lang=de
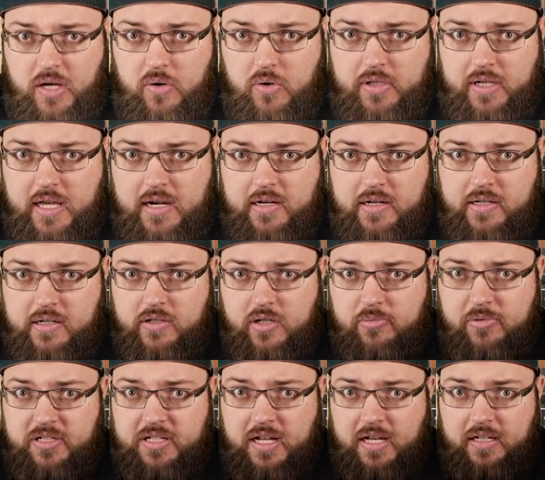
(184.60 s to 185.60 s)
gerne in die
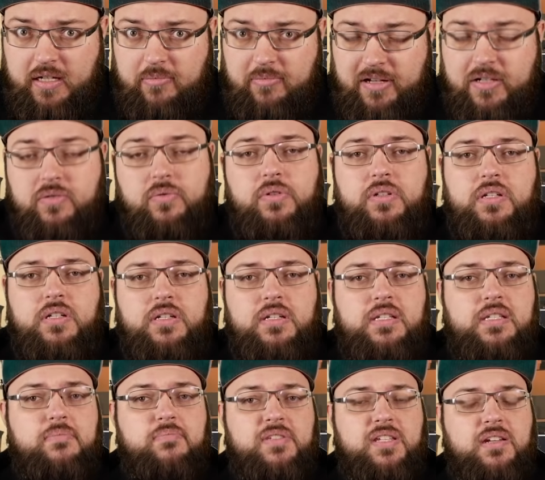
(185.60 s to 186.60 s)
Kommentare damit. Und in
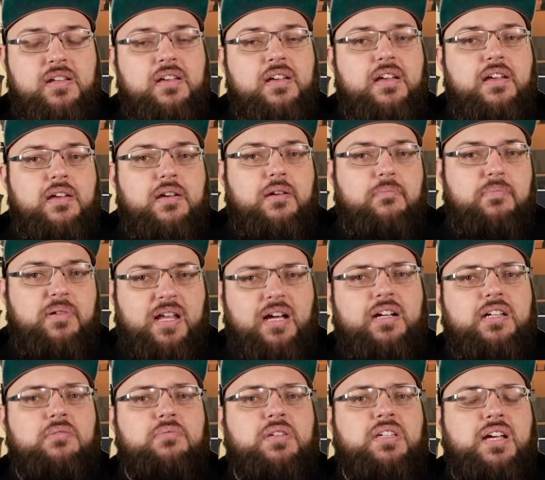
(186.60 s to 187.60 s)
diesem Sinne
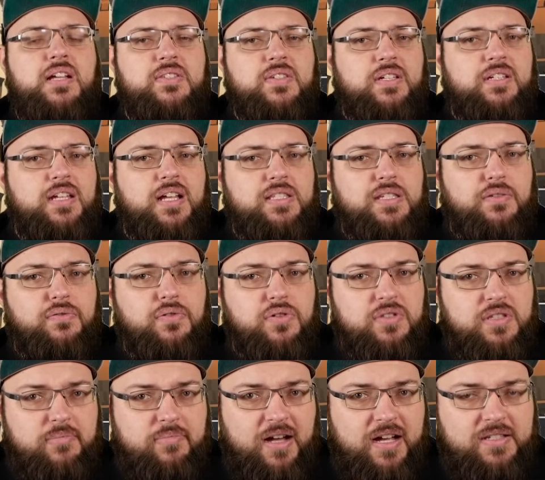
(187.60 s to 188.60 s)
bedanke ich mich ganz recht herzlich fürs
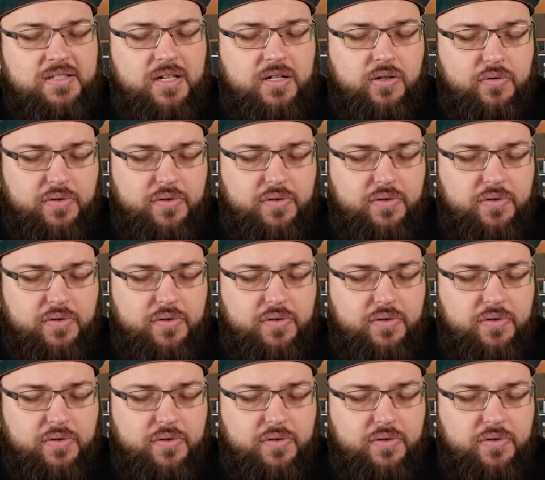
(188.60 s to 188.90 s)
Dabeisein.